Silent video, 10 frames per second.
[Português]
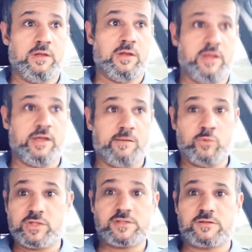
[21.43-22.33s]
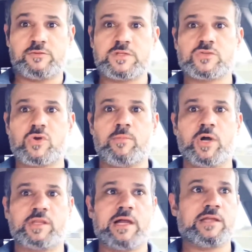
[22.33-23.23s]
É, muitas das vezes eu sou
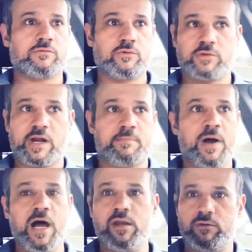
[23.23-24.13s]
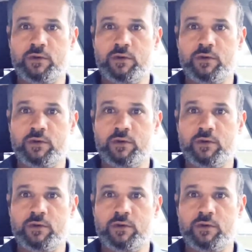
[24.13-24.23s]
abordado no trabalho